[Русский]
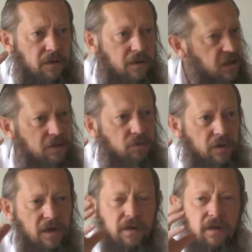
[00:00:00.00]
Красиво,
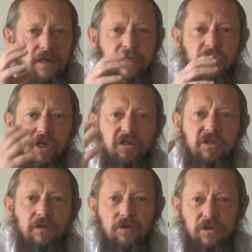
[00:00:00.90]
да? Я часть
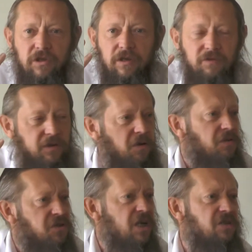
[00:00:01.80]
всего
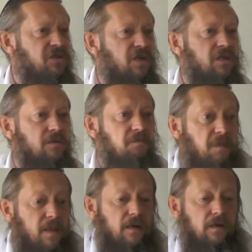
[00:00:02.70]
целого. Часть, часть.
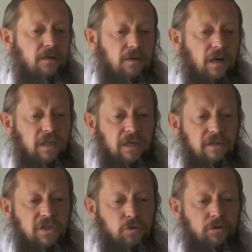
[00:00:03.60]
Это
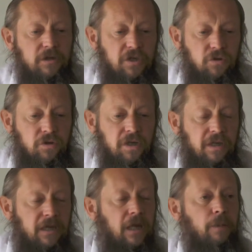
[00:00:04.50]
досужие
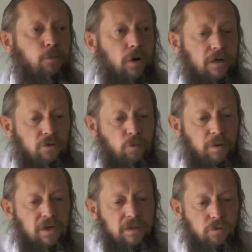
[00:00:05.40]
рассуждение для поэтов.
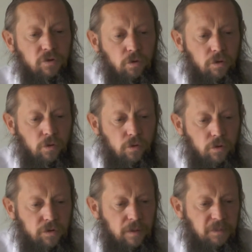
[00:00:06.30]
Поэты могу сколько
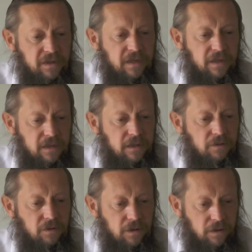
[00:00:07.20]
угодно писать
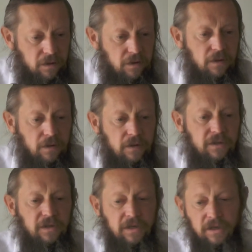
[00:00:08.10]
красивые
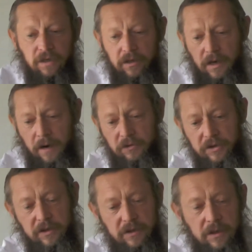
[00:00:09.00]
стихи, а в
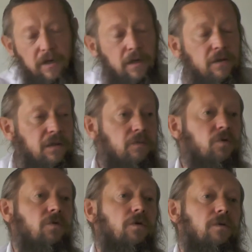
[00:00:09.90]
жизни делают совсем
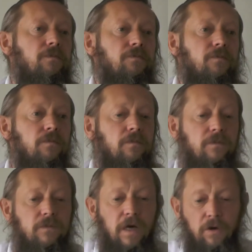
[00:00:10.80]
другое.
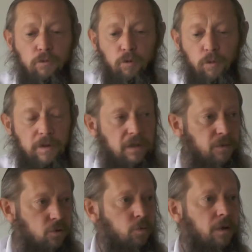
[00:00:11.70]
Так любой поэт и
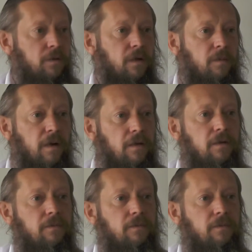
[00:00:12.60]
поступал. Нормально.